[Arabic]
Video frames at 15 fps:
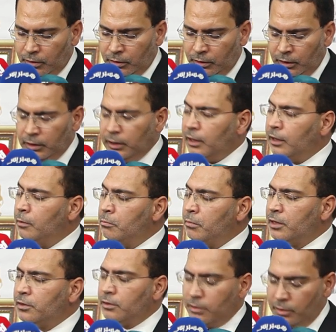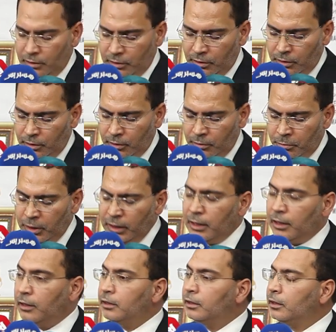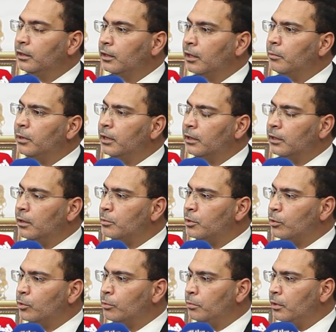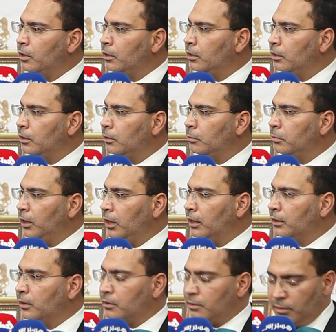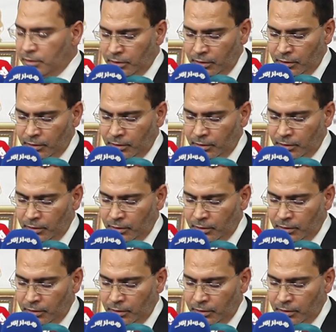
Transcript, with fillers: يعني ألمت آه، بنا يعني كبلد لم تكن بالحدث